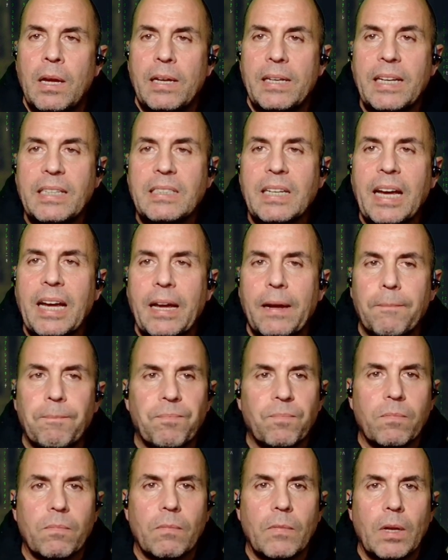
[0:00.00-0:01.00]
Y es que
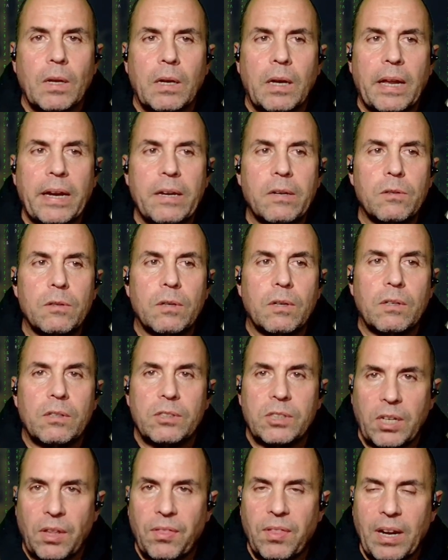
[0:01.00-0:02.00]
Creo,
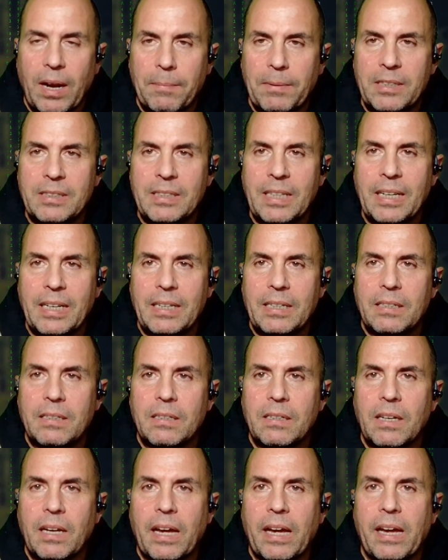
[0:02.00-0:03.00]
sinceramente,
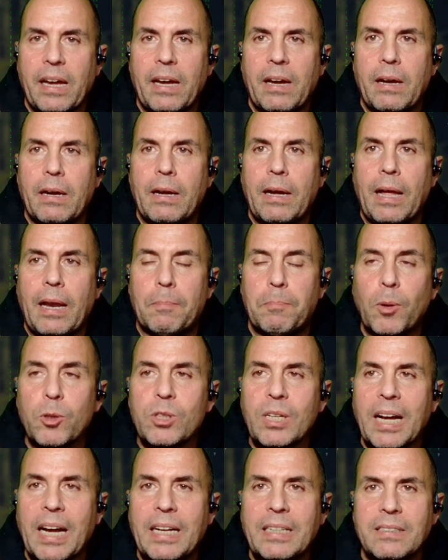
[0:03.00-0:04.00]
que el
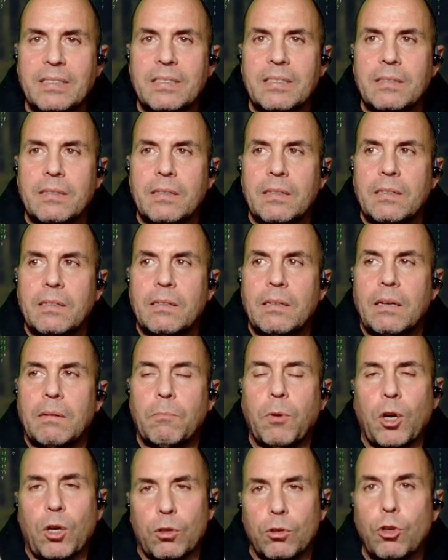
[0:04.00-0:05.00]
podcast,
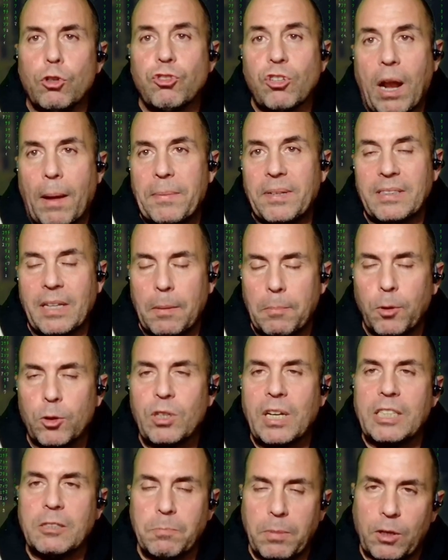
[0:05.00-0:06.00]
bueno, no solamente el
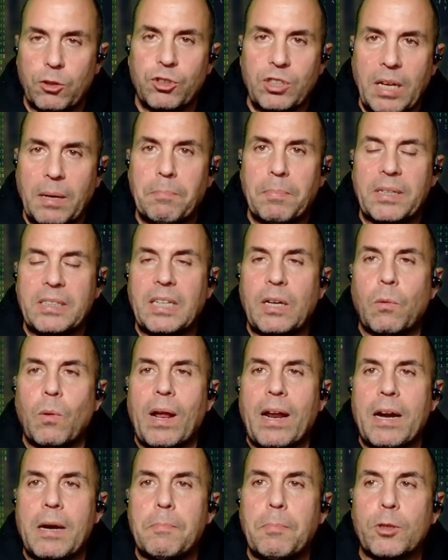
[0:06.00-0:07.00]
podcast, pero sí en
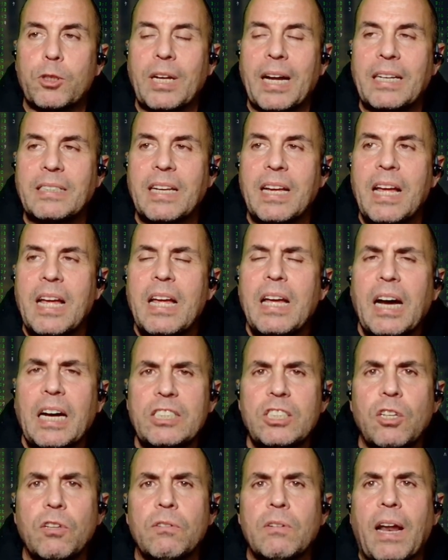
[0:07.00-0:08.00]
particular el podcast,
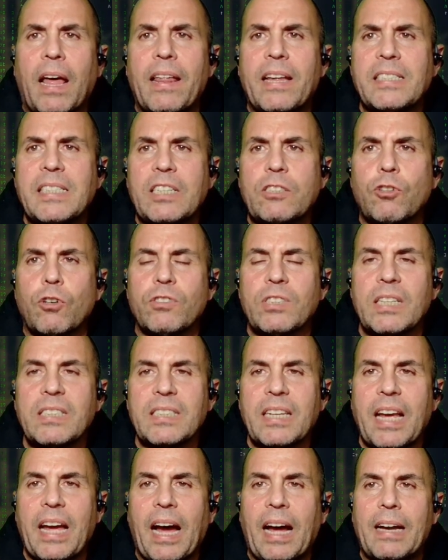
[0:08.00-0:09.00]
ha sido una de esas
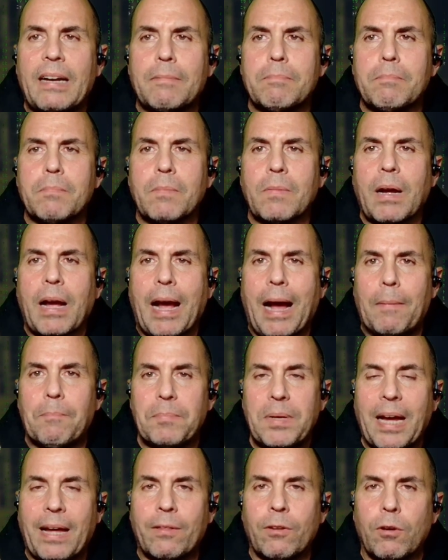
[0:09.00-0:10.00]
cosas que han
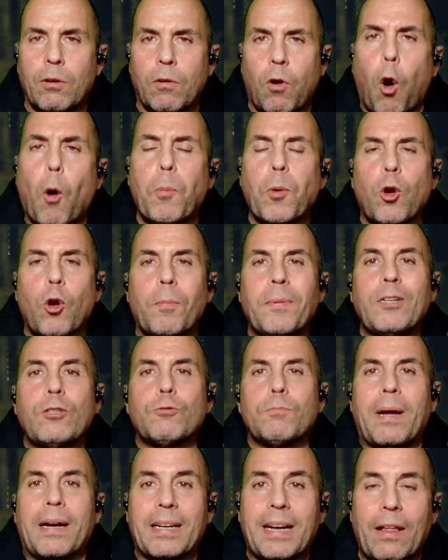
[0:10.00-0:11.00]
cambiado o por lo
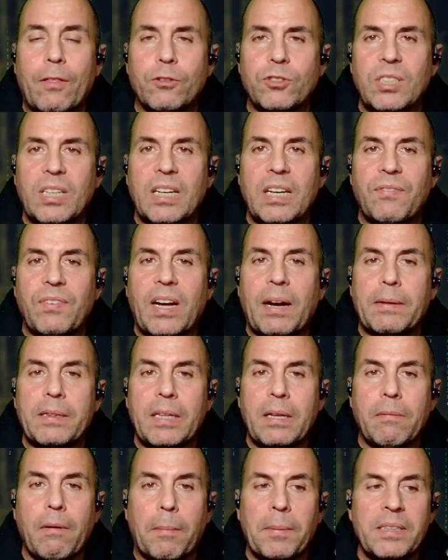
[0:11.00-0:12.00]
menos marcado
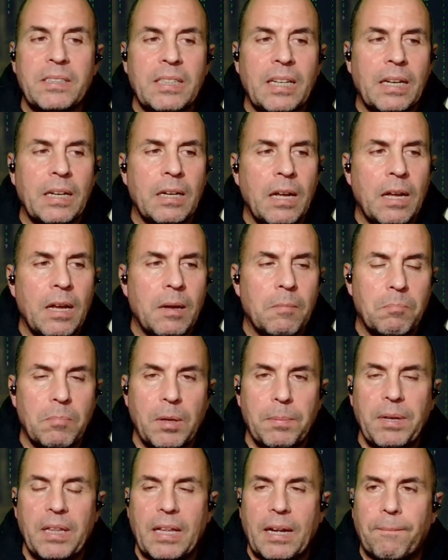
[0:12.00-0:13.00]
significativamente
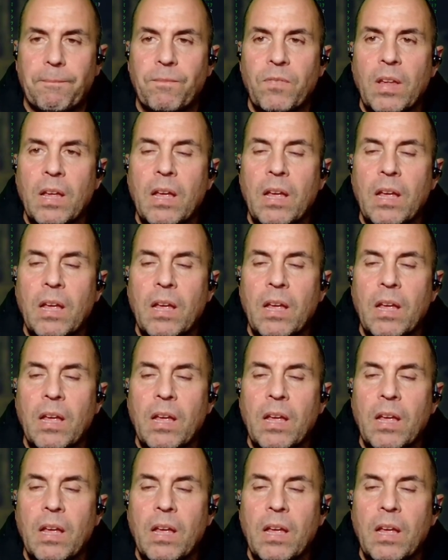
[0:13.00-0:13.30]
mi vida.